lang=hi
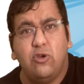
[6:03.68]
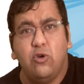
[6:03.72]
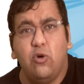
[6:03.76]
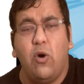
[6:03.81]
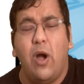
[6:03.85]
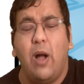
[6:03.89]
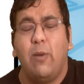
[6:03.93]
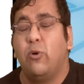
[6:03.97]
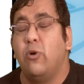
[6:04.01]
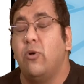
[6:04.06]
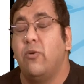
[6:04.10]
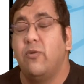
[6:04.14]
जो
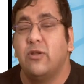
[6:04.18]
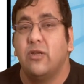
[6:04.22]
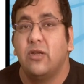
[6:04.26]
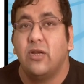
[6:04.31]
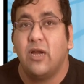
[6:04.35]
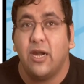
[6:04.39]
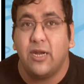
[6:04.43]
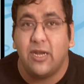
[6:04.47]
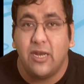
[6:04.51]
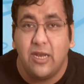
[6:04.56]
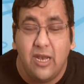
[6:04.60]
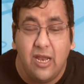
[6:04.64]
आपको
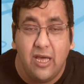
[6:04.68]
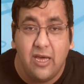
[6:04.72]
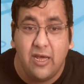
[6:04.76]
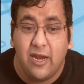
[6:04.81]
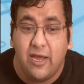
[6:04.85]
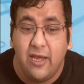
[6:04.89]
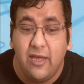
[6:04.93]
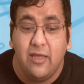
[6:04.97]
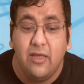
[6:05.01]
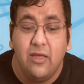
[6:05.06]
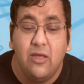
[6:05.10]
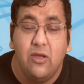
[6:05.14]
कठिन लग
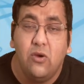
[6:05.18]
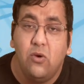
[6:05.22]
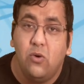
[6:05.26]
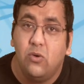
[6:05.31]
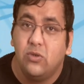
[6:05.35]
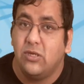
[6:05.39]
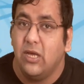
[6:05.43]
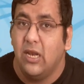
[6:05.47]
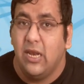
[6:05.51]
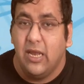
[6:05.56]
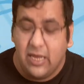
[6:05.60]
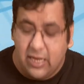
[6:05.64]
रहा है
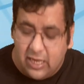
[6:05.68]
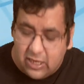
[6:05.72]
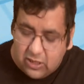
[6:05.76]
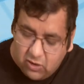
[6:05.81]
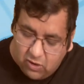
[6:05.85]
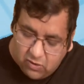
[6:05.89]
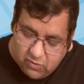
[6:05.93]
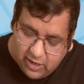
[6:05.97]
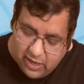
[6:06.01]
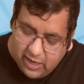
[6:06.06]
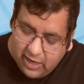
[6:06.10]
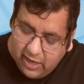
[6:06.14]
उसे लिख के
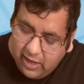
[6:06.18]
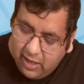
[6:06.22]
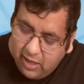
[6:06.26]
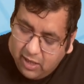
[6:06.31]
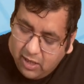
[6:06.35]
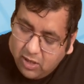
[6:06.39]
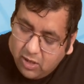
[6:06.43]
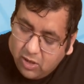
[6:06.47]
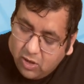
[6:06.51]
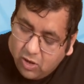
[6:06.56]
सॉल्व करेंगे